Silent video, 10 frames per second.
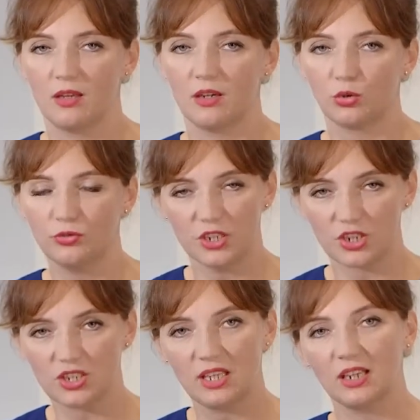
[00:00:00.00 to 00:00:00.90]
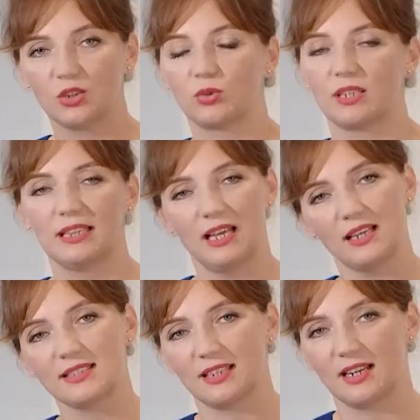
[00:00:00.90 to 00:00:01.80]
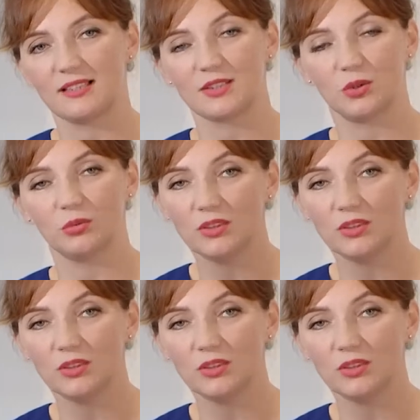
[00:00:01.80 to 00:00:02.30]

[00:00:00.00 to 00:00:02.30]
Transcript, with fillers: Również te, które dla lasera są